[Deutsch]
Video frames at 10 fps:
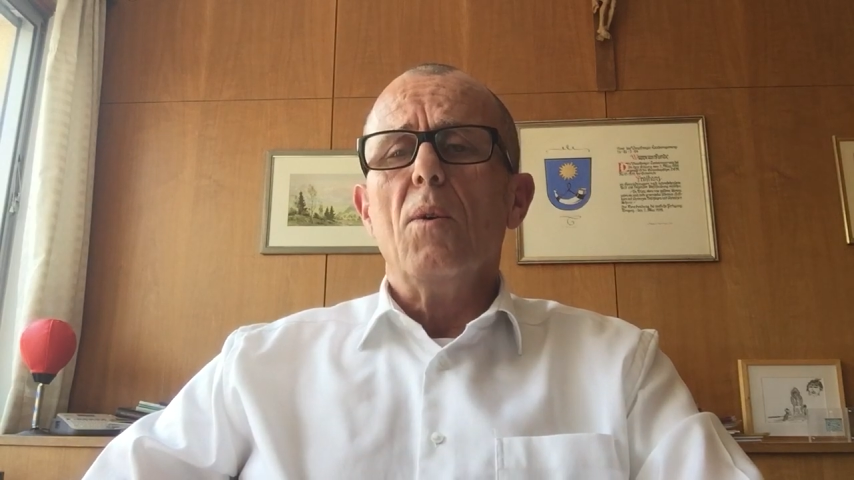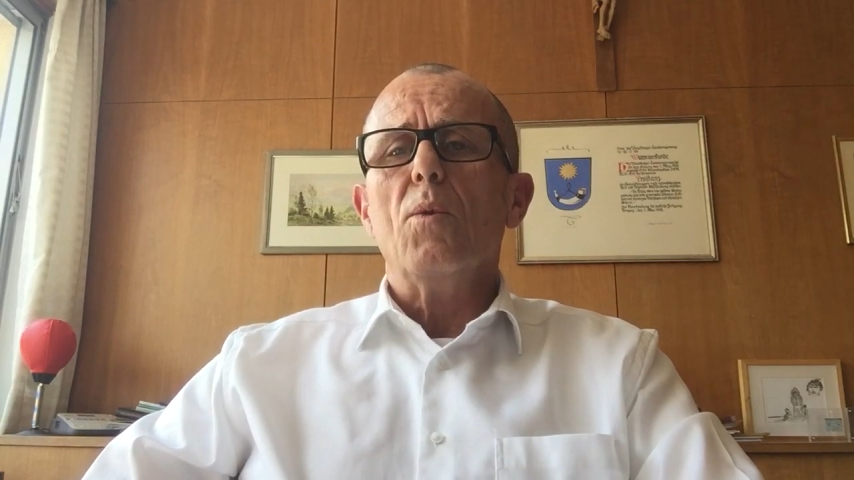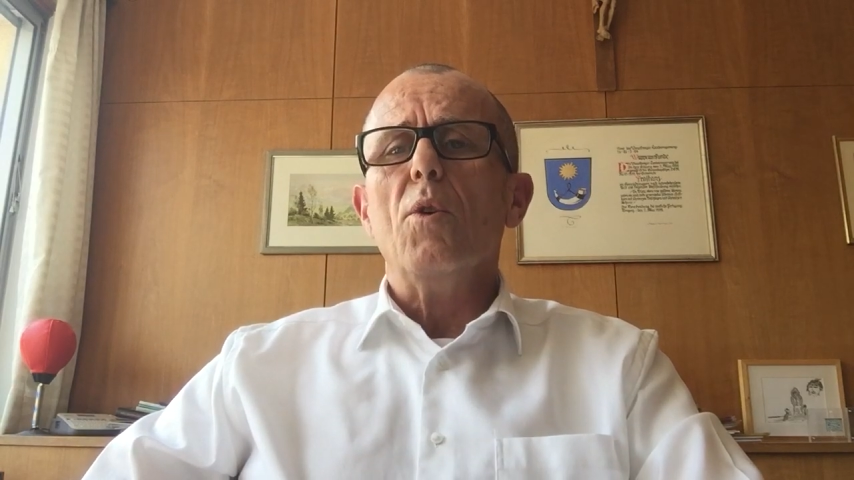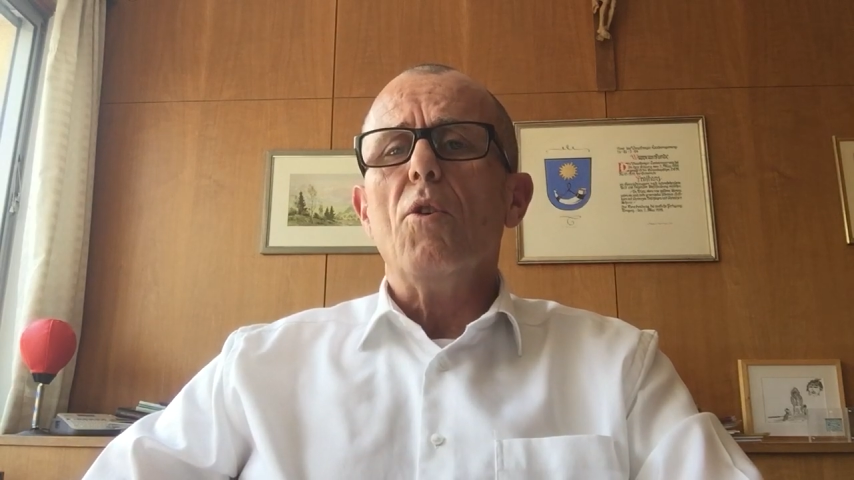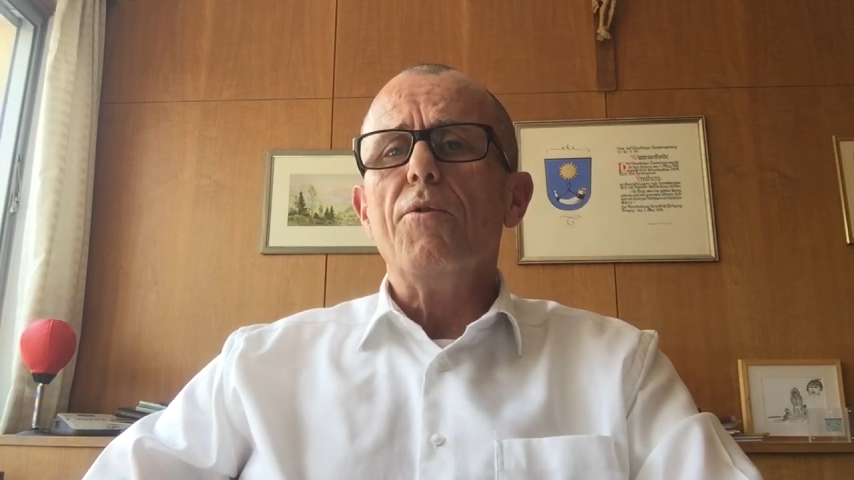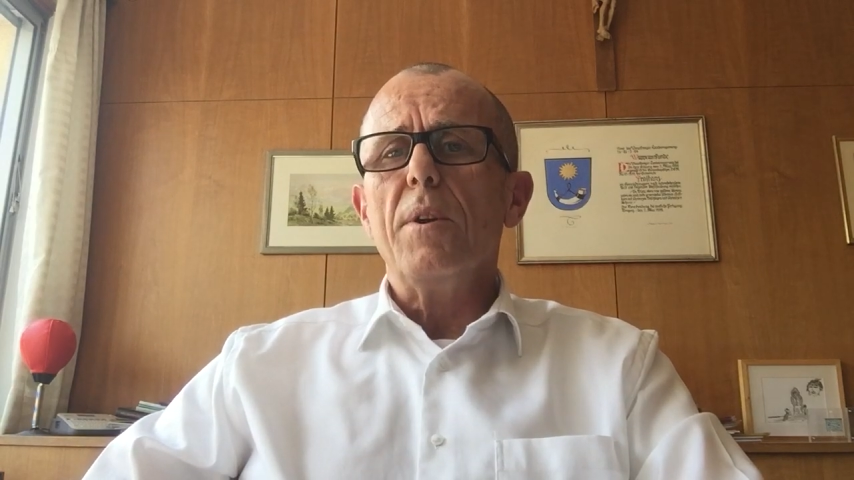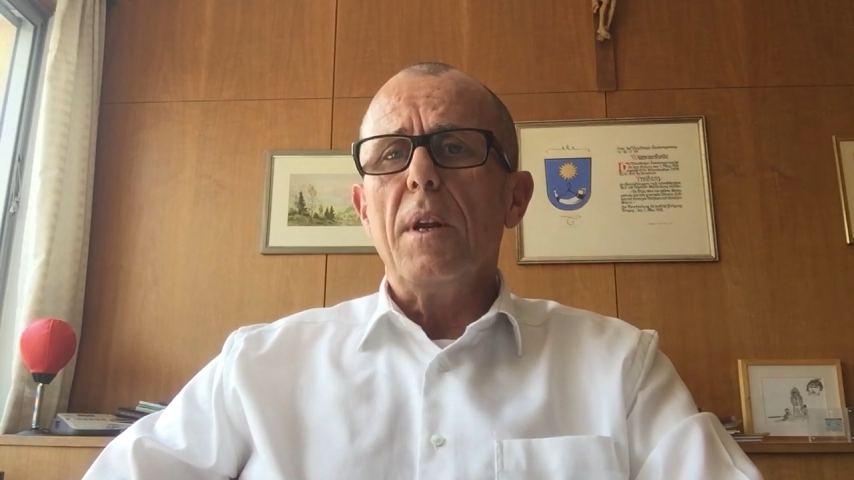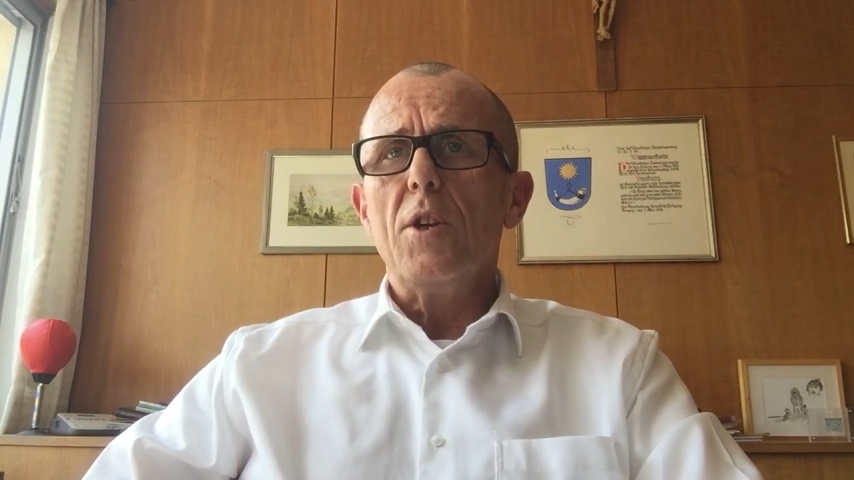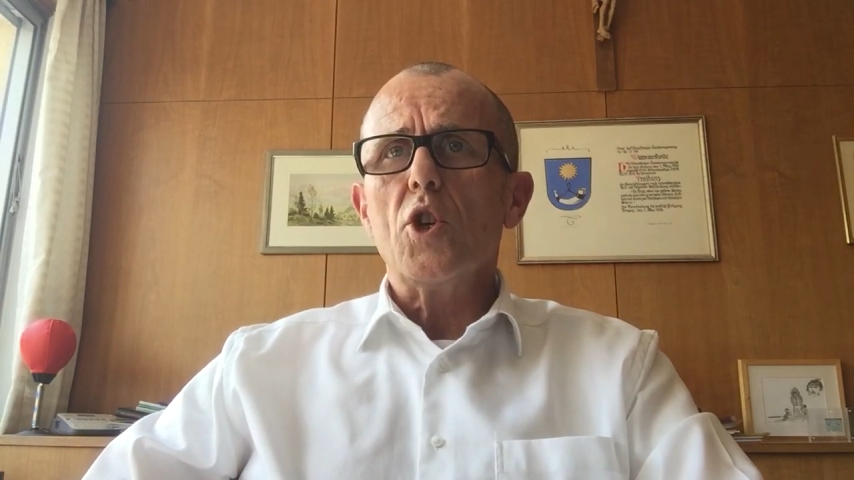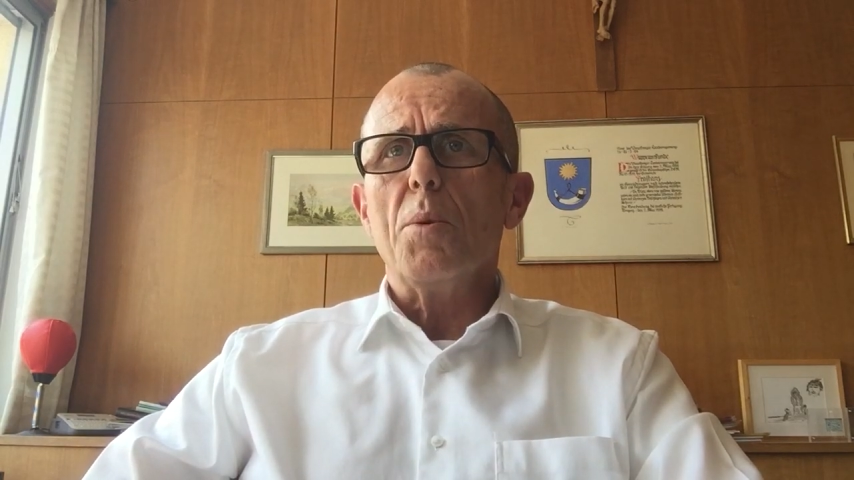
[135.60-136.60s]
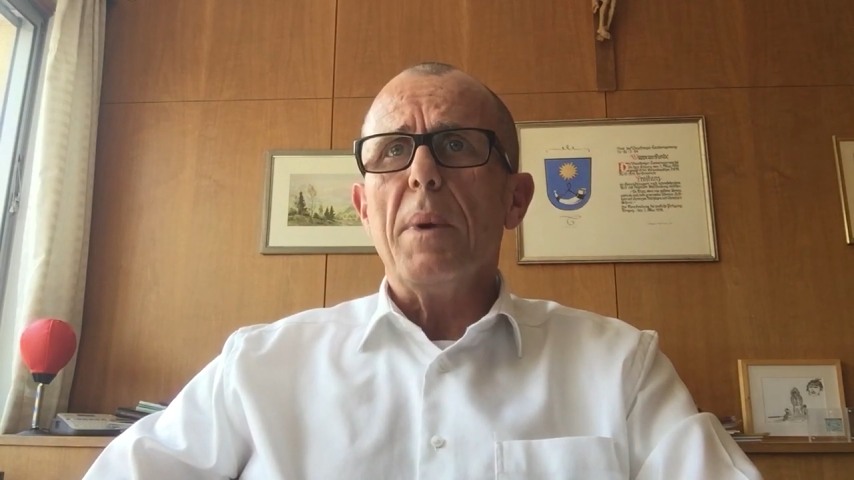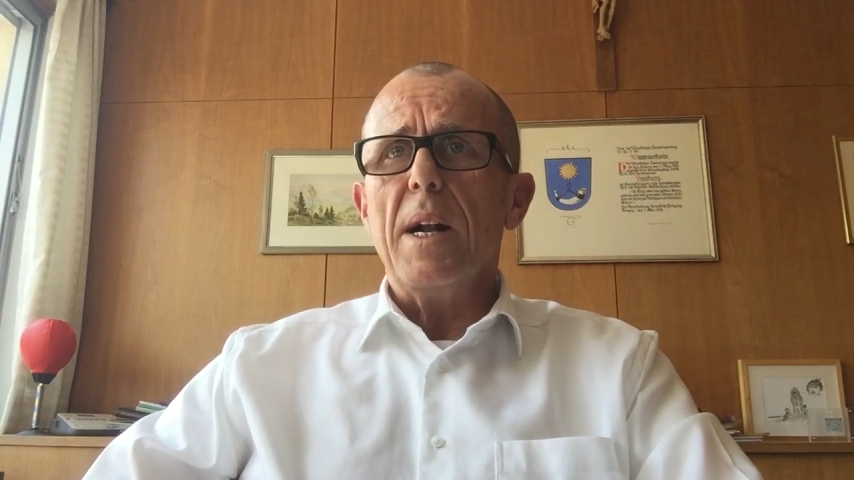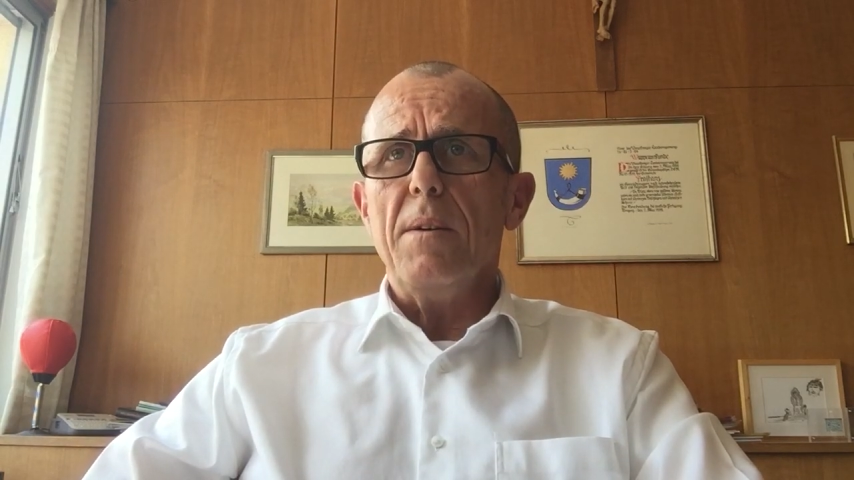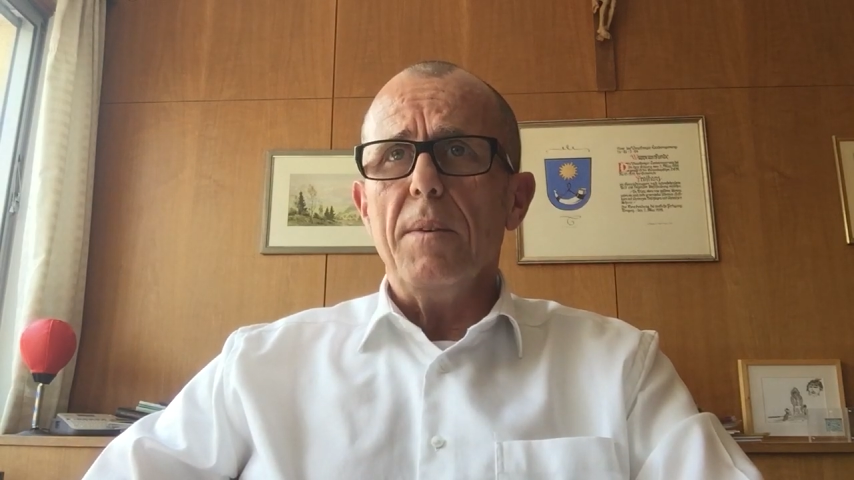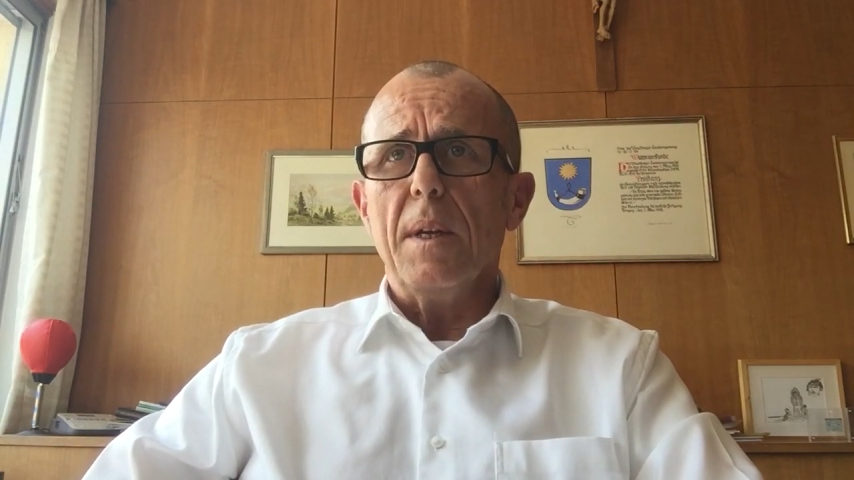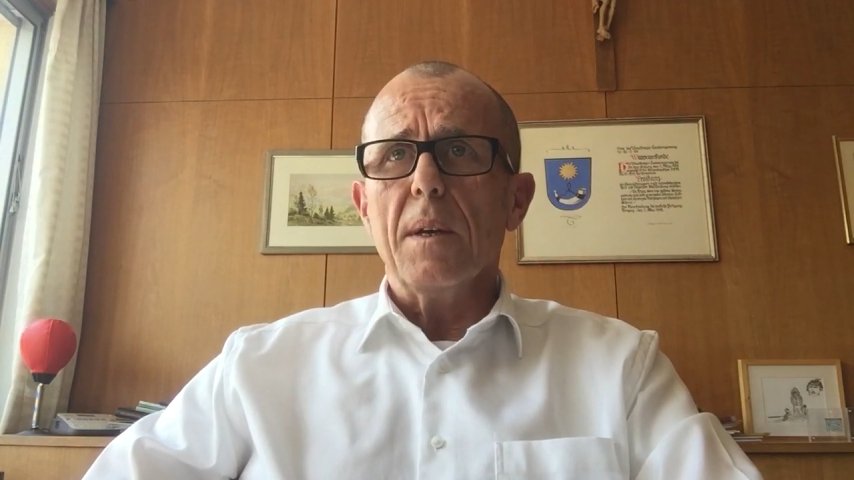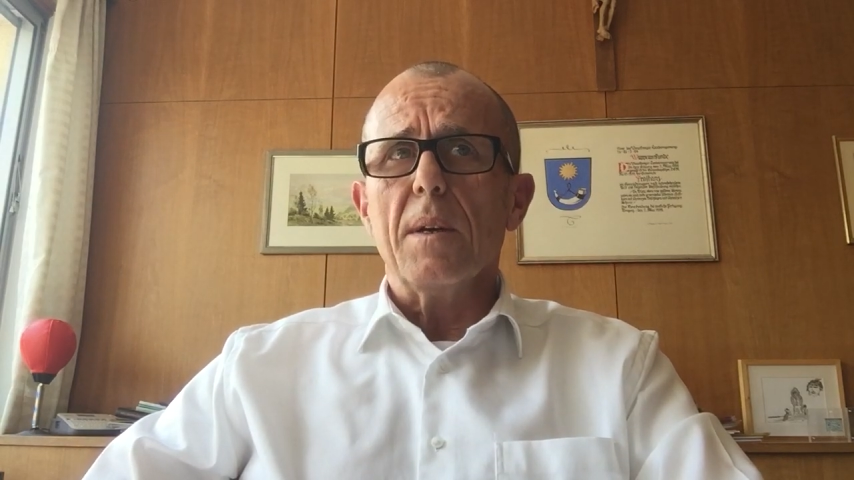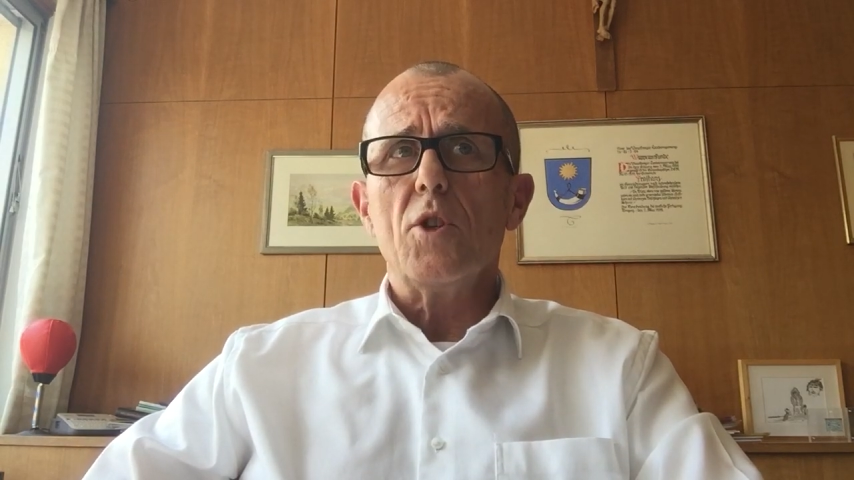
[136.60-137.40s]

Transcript: und hoffentlich schon bald wieder